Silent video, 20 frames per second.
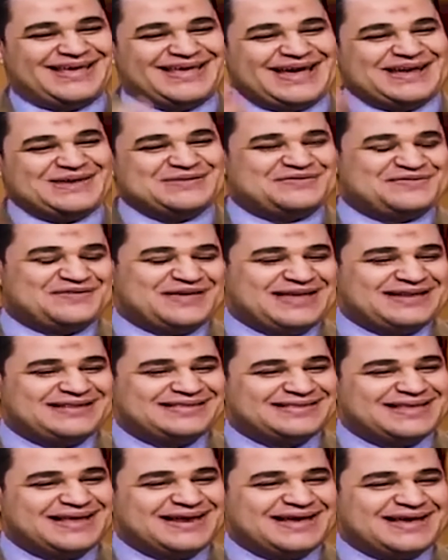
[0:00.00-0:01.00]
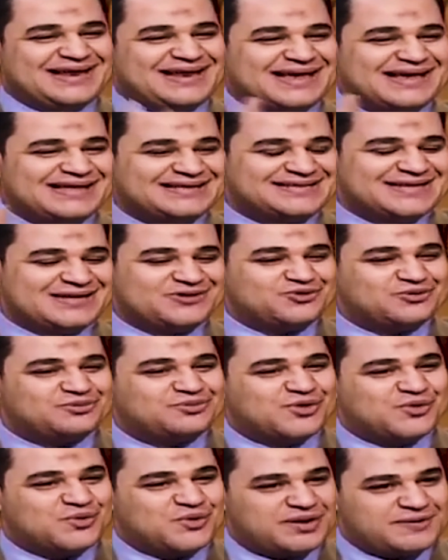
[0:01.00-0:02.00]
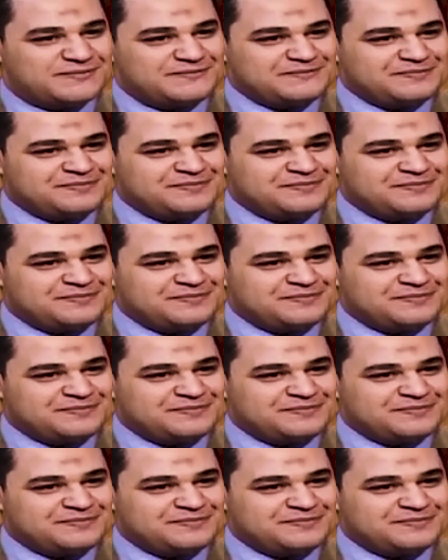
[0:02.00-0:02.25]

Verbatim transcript: يعني فين دلالات الابوه